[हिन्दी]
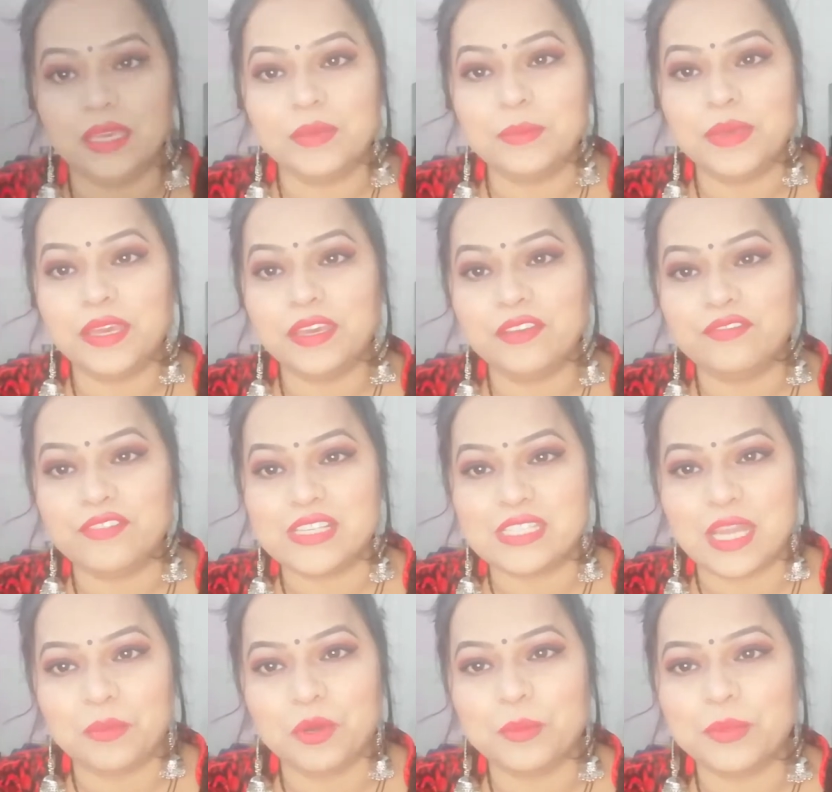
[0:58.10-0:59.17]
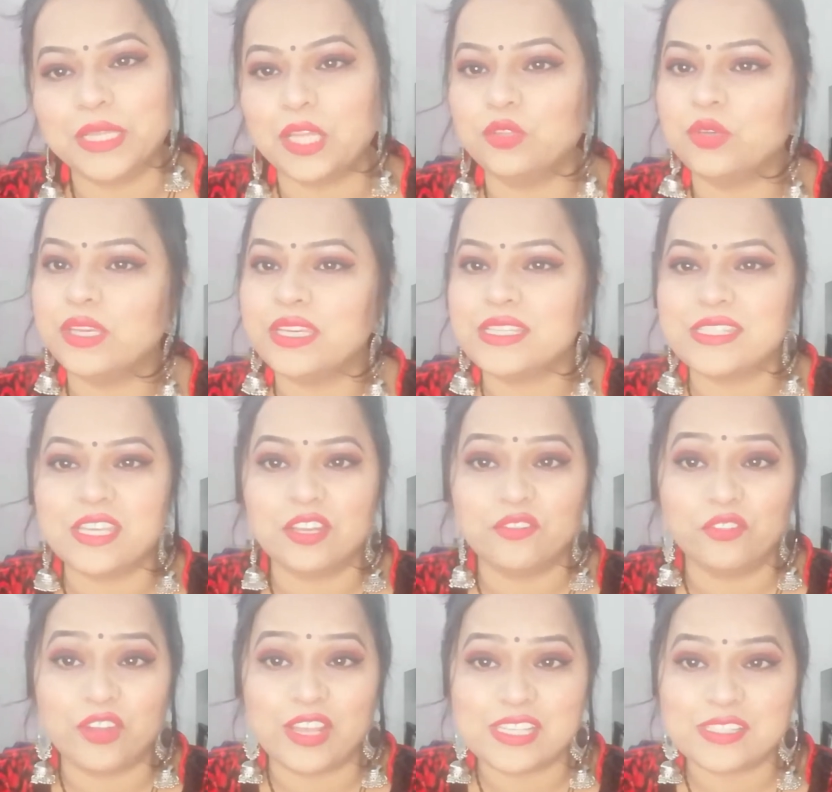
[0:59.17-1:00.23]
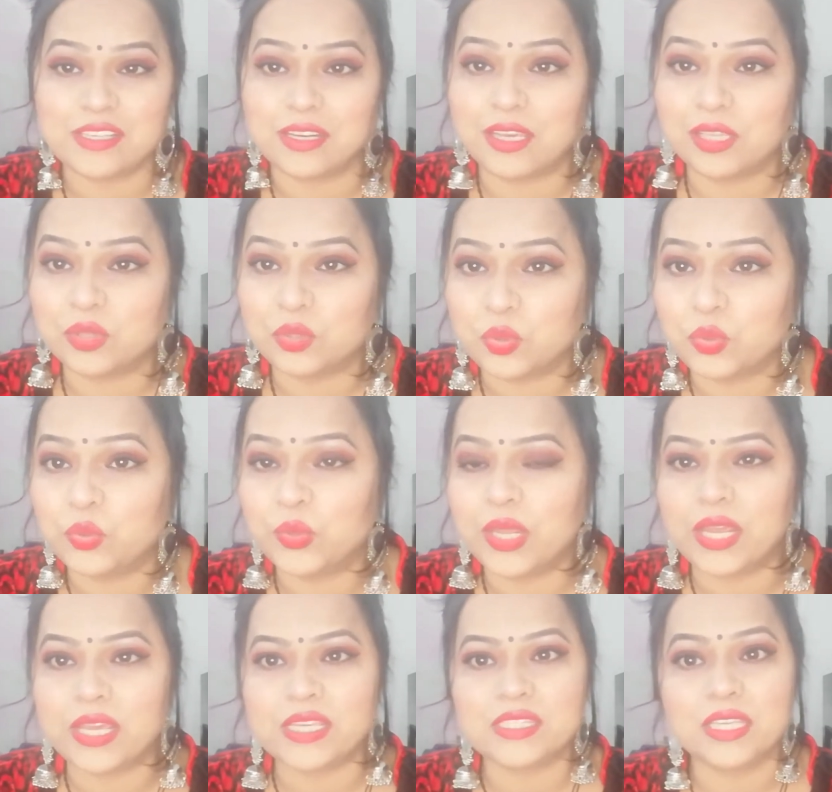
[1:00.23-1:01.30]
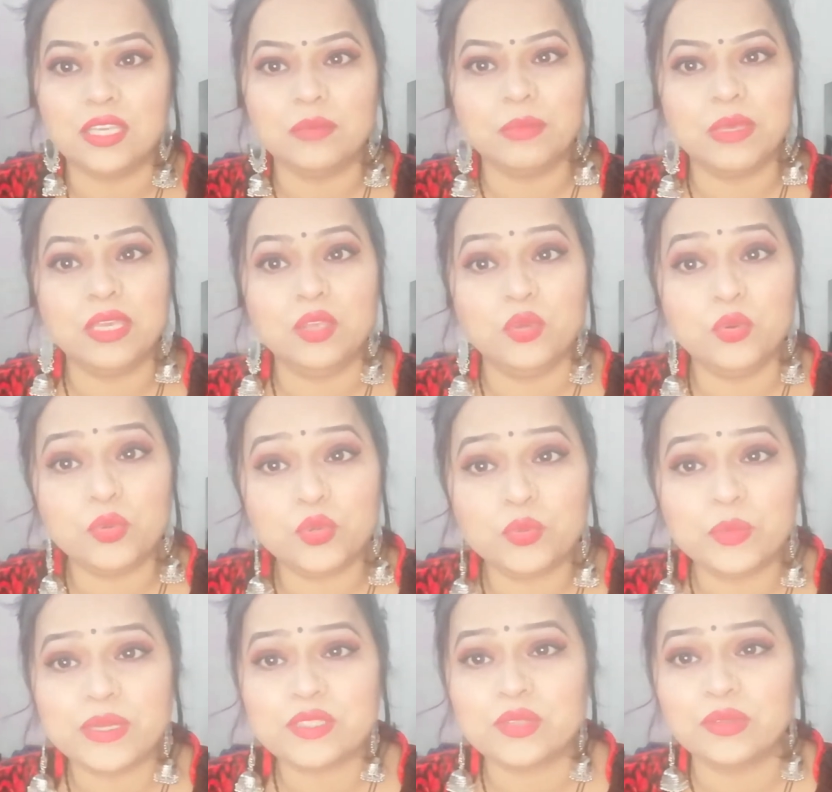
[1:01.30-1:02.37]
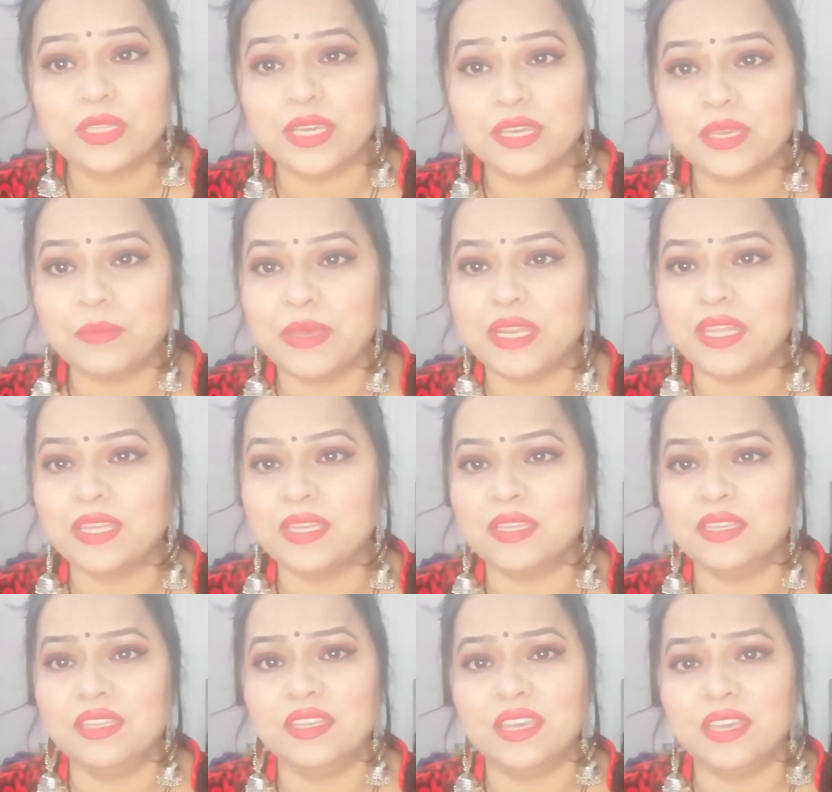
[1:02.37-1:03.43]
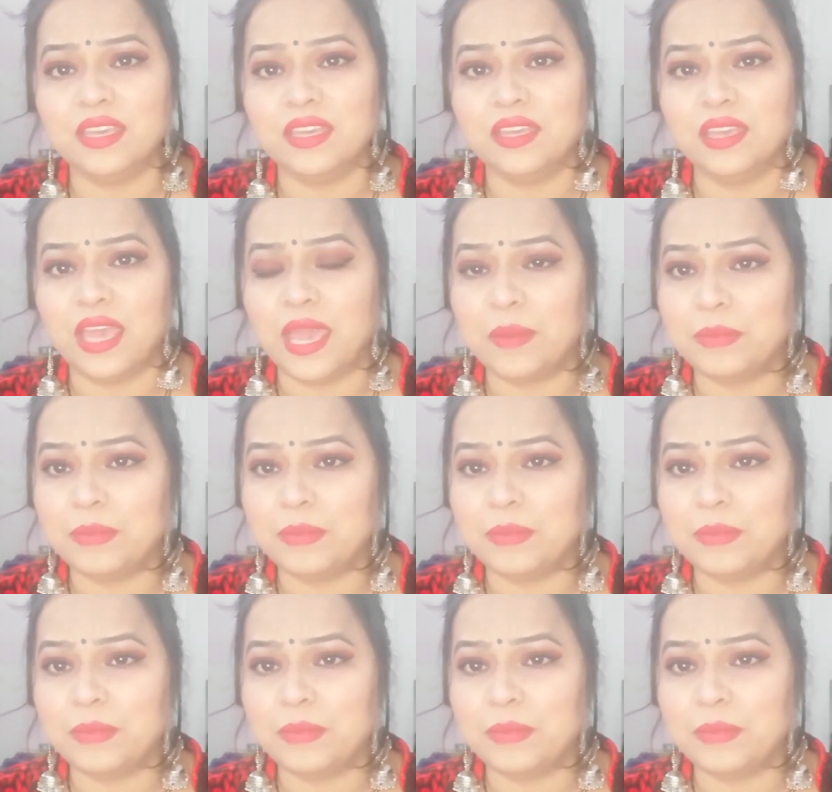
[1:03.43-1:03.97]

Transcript: मैं फर्स्ट आपको बता दूंगी कि किसी इन्फ्लुएंसर के थ्रू या किसी भी यूट्यूबर्स को देख के मैंने ये ऐप